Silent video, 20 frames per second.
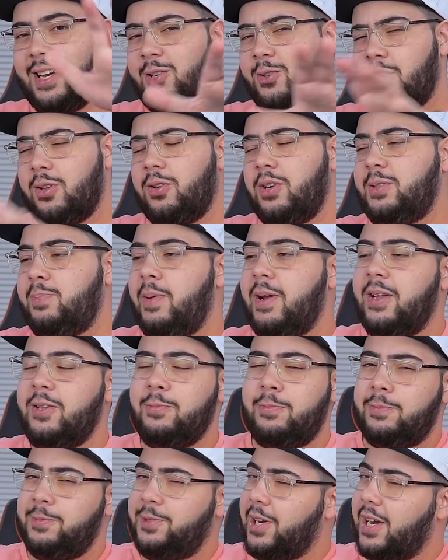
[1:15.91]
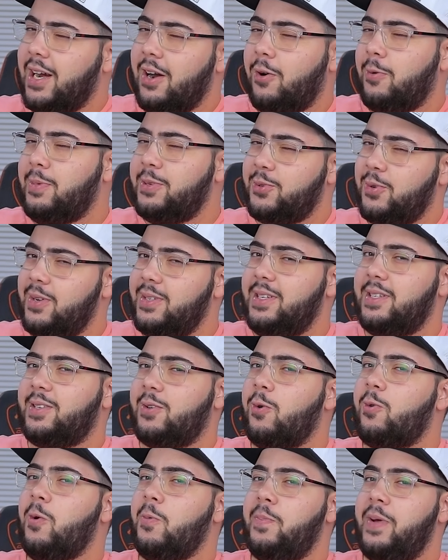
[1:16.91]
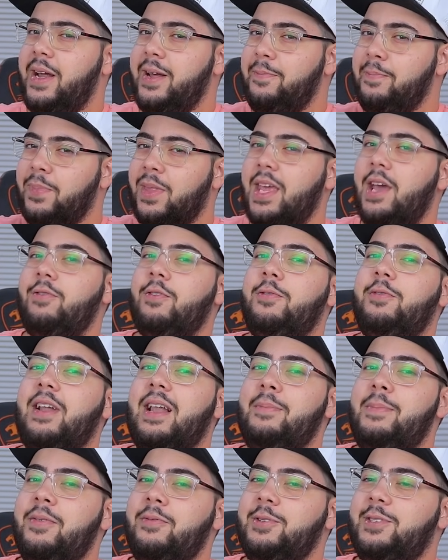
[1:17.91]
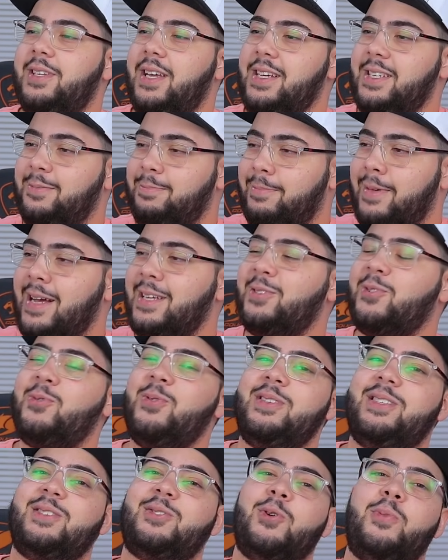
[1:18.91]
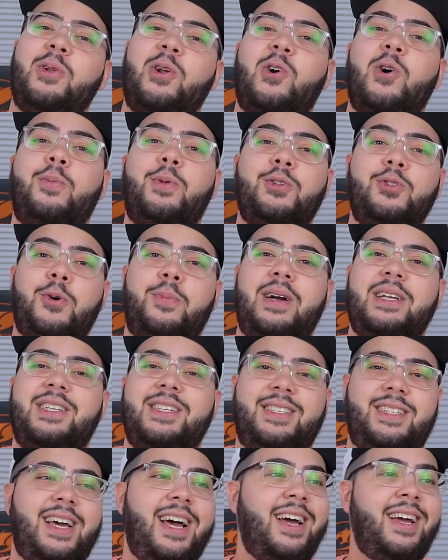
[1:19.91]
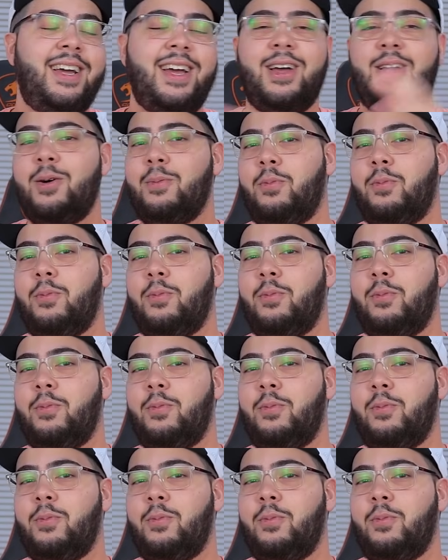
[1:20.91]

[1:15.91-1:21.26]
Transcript: Só estou esperando chegar algumas coisinhas que eu comprei e eu vou falar para vocês mais coisas sobre como automatizar.